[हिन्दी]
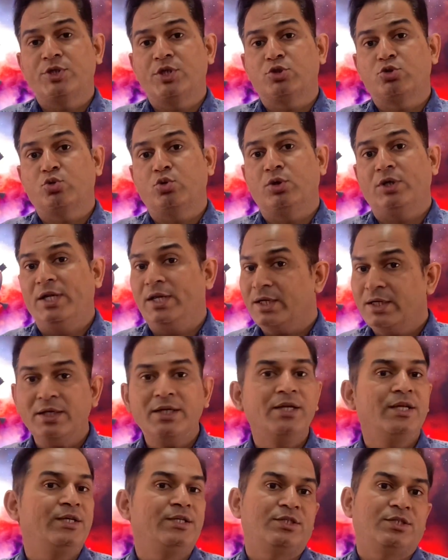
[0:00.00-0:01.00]
से इसको लेकर
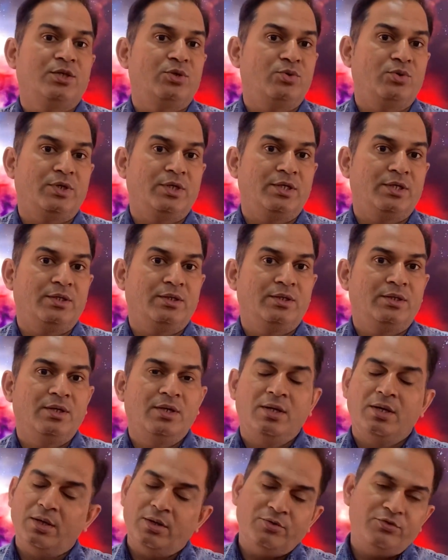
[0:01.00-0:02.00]
नहीं चलोगे
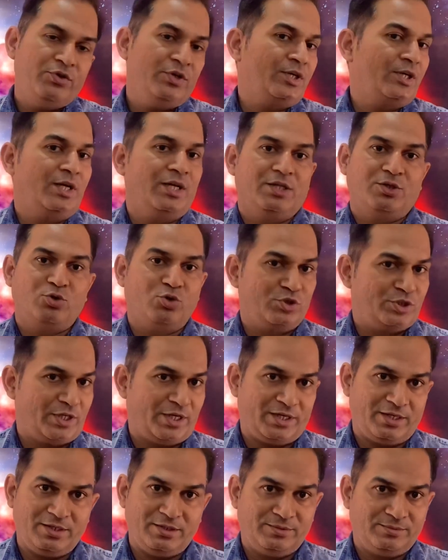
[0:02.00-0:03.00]
फिर गलत हो
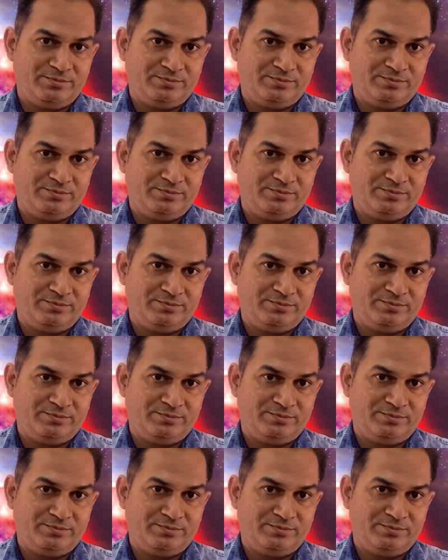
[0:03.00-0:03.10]
जाएगा